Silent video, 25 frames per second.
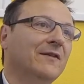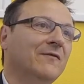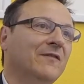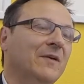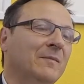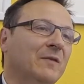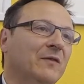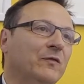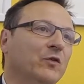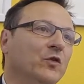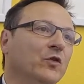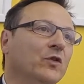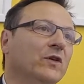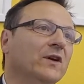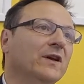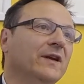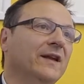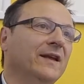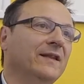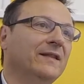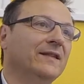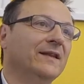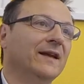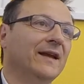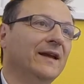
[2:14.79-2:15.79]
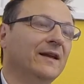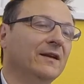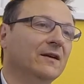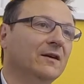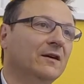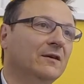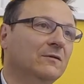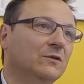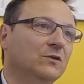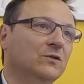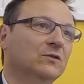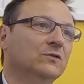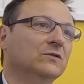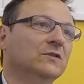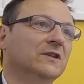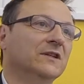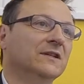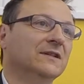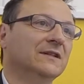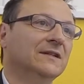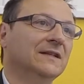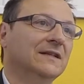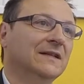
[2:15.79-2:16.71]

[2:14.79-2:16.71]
wenn man wirklich nicht drin wohnen kann.